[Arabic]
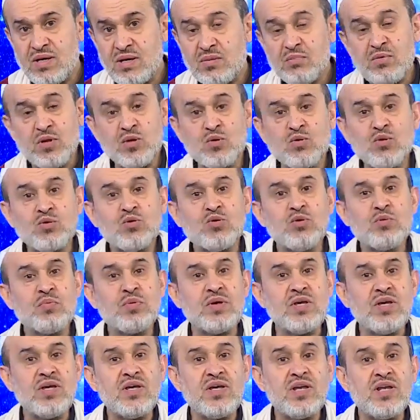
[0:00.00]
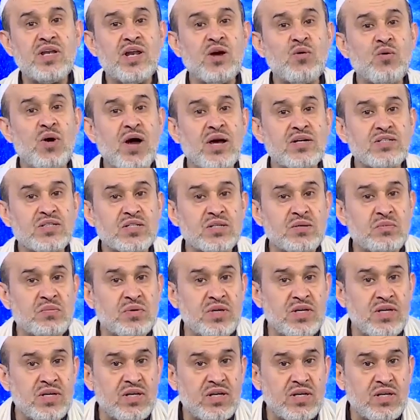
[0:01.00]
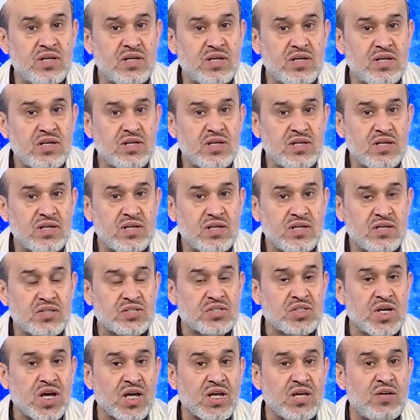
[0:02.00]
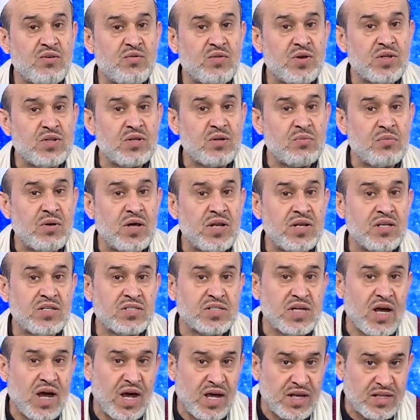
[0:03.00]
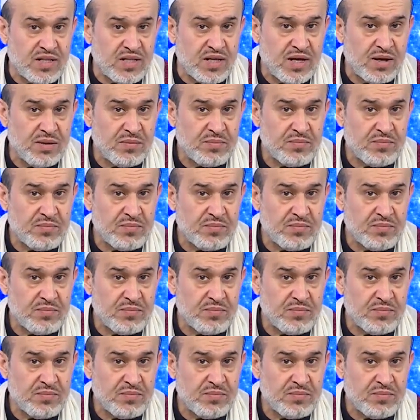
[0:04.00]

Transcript: من كتب نواصب سقيفة بني ساعدة